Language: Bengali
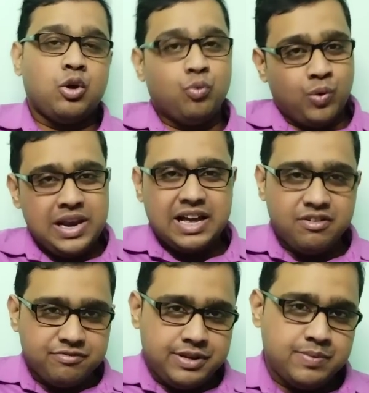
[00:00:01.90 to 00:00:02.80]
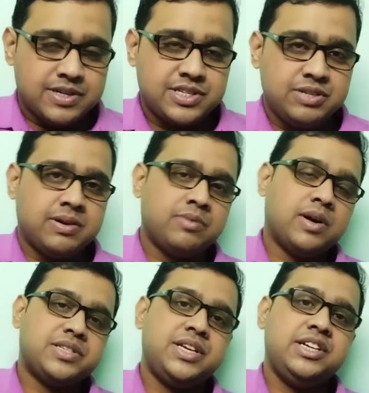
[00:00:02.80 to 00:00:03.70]
ওয়েলকাম ভিভার্স ইউ আর
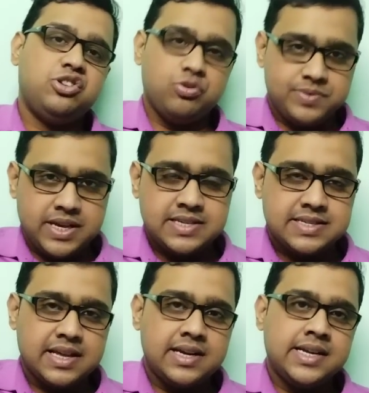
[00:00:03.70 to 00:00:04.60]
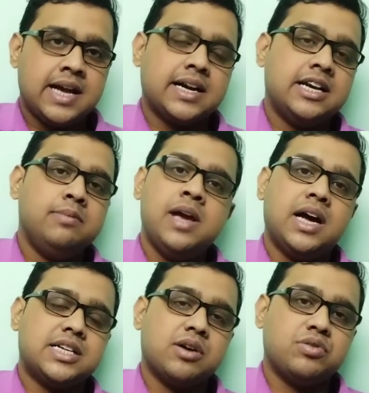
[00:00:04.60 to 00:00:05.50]
ওয়াচিং টিউব সেন্স লার্নিং একাডেমি
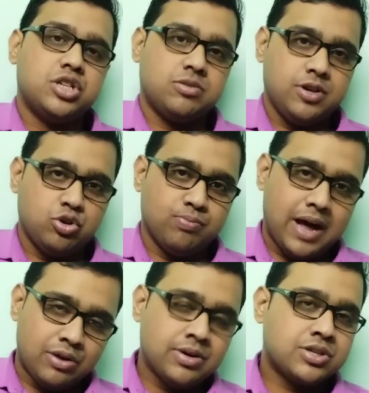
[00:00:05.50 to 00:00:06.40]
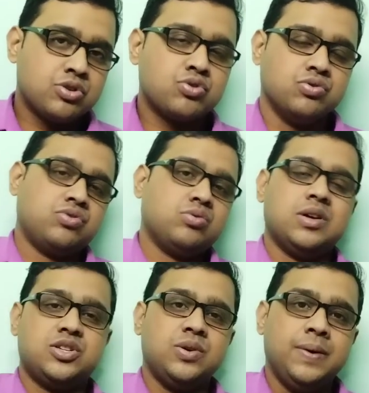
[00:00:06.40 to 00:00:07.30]
আশা করছি সবাই খুব ভালো আছো সুস্থ
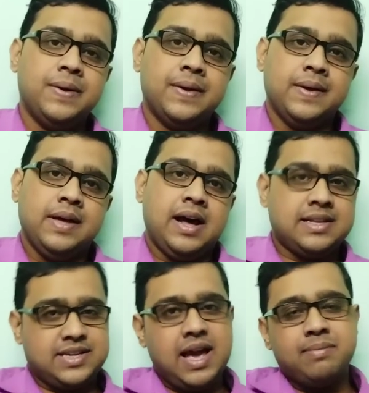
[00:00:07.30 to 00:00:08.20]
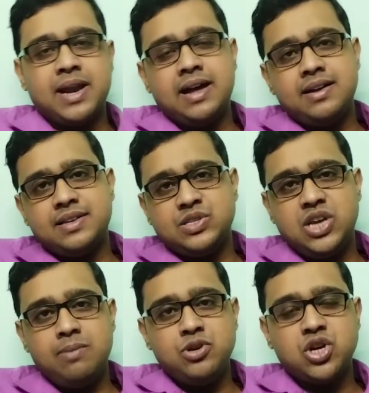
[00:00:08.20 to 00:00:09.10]
আছো আজকে আমরা
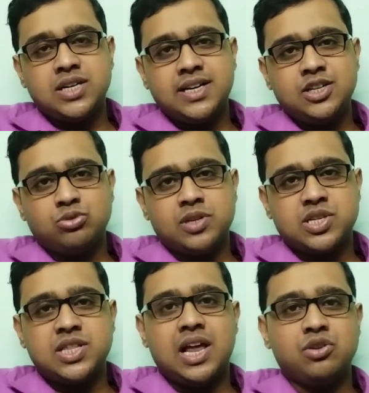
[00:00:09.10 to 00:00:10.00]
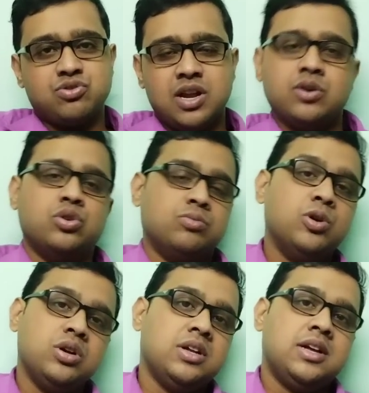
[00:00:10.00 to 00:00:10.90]
যে বিষয়টা নিয়ে তোমাদের সাথে আলোচনা
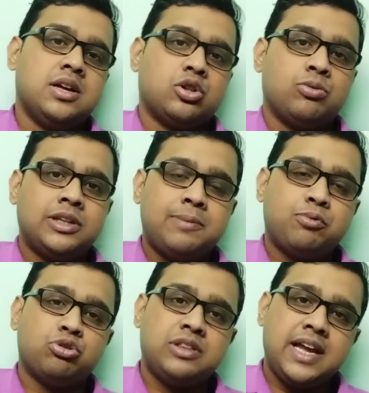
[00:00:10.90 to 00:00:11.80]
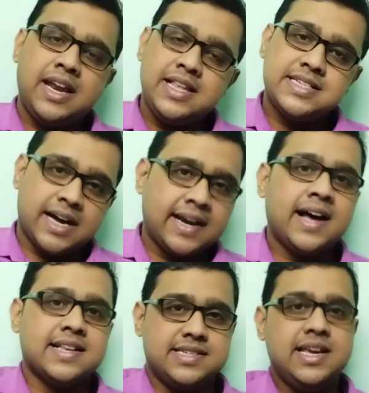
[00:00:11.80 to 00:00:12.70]
করব তোমাদের প্রত্যেকেরই
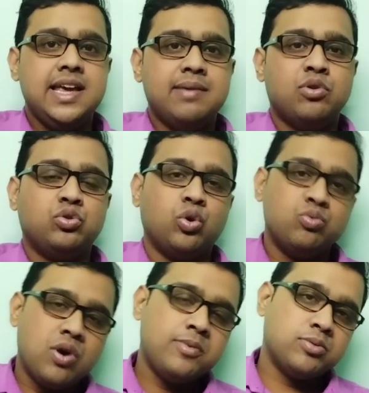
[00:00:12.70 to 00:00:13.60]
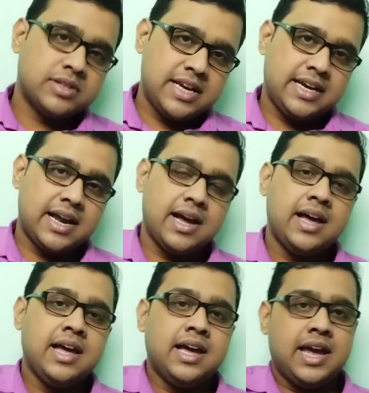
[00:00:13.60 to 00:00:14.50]
জানা আছে এবং তবুও আমি তোমাদের এটা
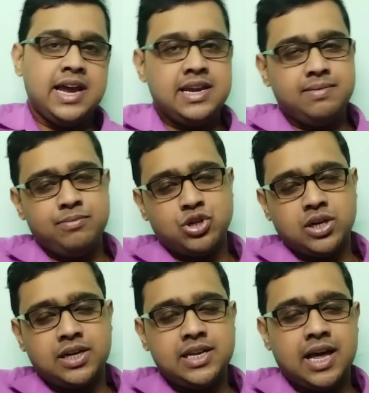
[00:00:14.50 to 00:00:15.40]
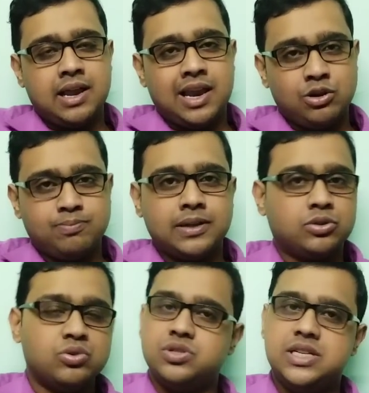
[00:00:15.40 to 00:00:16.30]
এই বিষয়টা নিয়ে
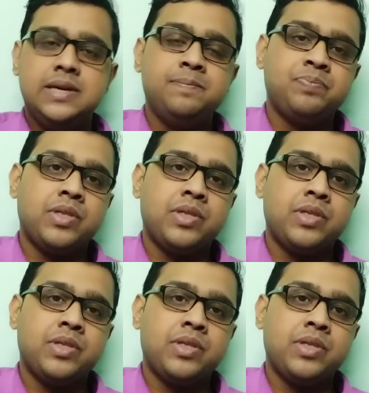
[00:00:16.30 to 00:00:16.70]
আলোকপাত করছি